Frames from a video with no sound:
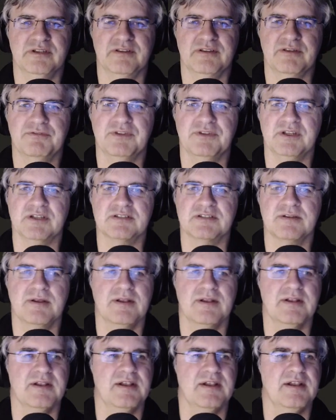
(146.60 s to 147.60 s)
Erfinders.
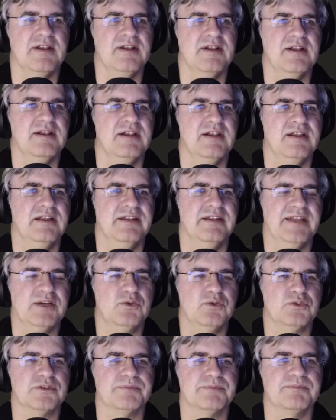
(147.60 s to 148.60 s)
Na
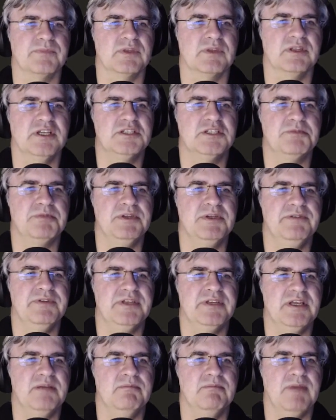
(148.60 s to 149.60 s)
gut, jetzt springen
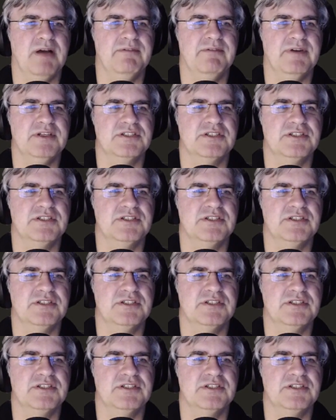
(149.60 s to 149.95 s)
wir gegen Mavash